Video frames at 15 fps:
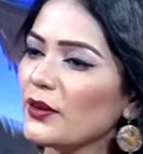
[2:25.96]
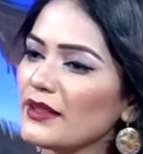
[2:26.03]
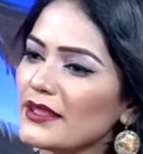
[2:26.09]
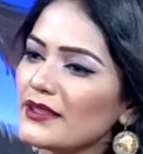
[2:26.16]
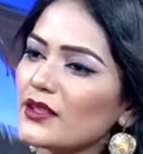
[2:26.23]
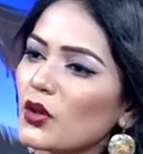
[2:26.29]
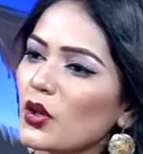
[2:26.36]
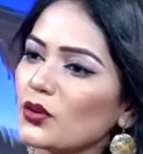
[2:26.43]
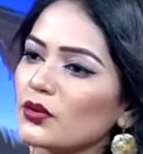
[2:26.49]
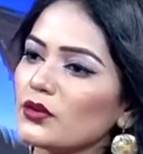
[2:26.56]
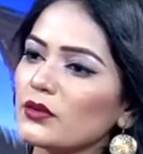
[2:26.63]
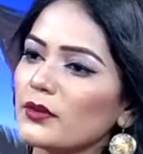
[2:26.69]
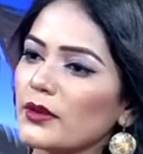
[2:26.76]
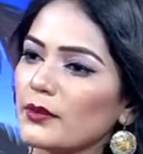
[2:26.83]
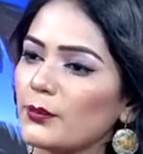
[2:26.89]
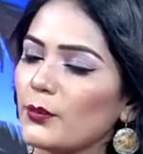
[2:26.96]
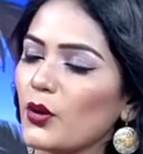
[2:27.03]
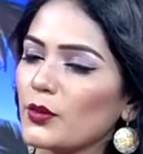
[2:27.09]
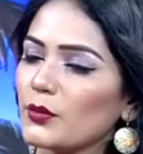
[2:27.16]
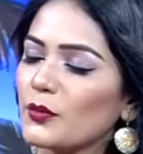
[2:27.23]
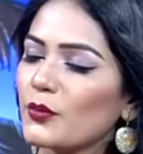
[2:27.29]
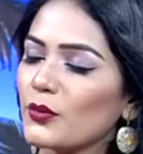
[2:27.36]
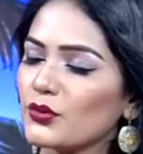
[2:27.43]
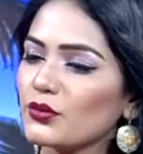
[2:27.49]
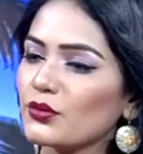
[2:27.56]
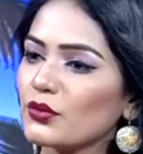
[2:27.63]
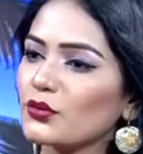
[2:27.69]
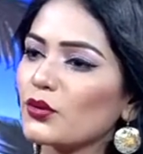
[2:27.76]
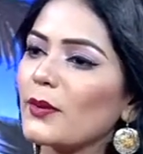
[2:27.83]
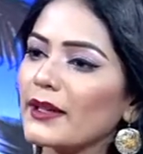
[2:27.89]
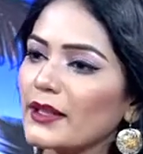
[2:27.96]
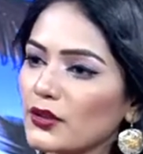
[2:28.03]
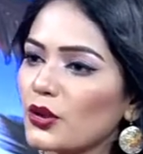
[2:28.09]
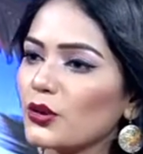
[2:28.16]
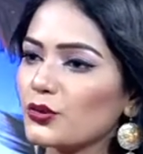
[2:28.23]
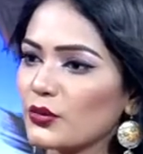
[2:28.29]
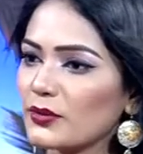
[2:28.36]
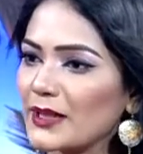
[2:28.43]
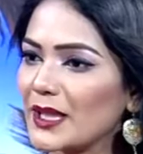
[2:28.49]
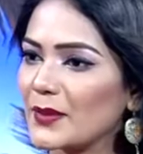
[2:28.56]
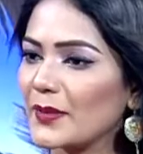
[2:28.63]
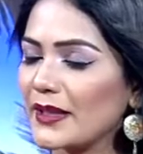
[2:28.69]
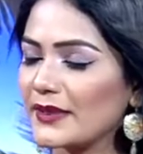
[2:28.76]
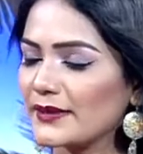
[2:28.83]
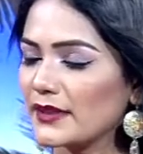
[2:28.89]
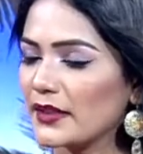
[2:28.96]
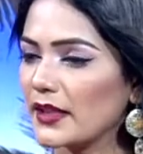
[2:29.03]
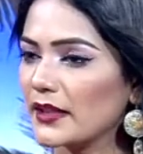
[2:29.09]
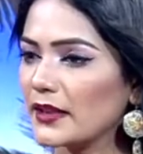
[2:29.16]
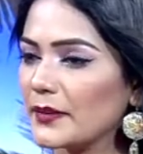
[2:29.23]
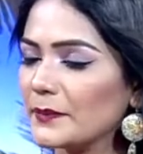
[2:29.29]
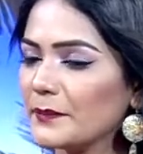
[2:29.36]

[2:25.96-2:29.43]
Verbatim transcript: হয়েছে যে কত পর্ব পর্যন্ত তোমাকে দর্শক দেখবে এই সিরিয়ালে